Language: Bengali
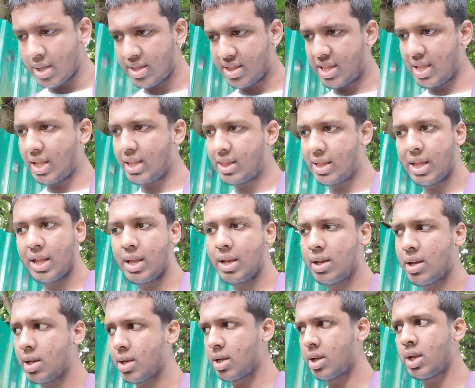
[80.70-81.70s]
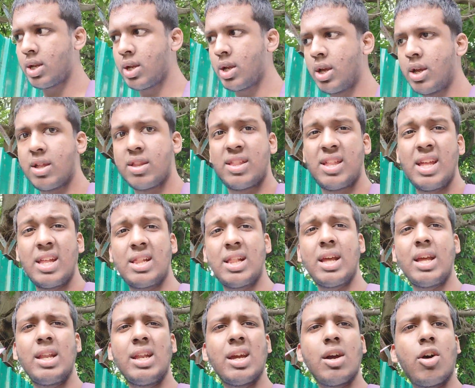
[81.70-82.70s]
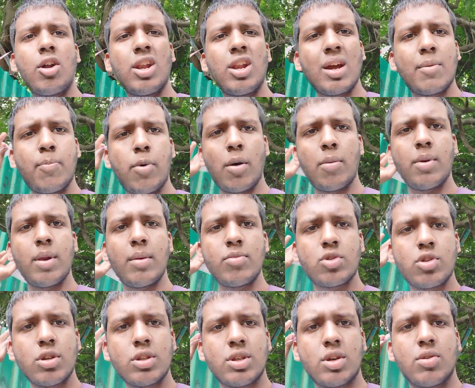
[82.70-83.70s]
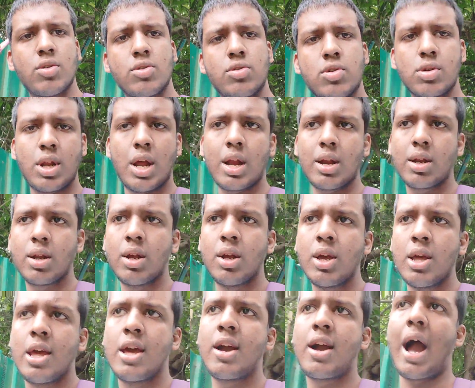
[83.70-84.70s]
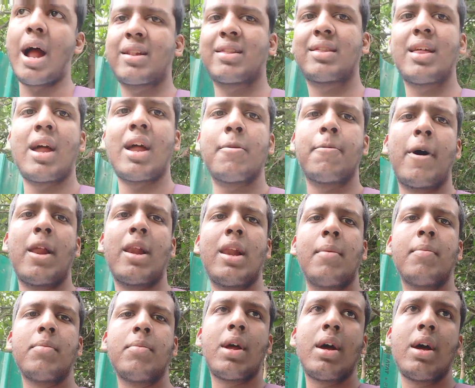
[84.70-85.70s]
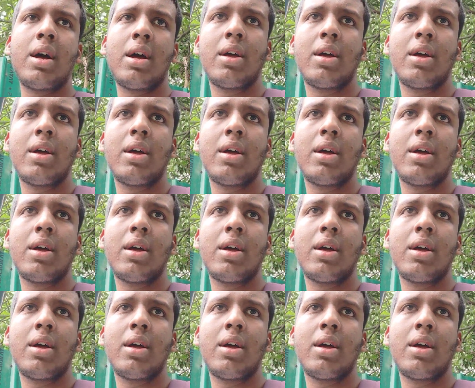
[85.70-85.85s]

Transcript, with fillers: সি থ্রির সি থ্রি নিয়ে অনেক প্রবলেম চলছে ওর জন্য আর কাটতে আর পারলাম না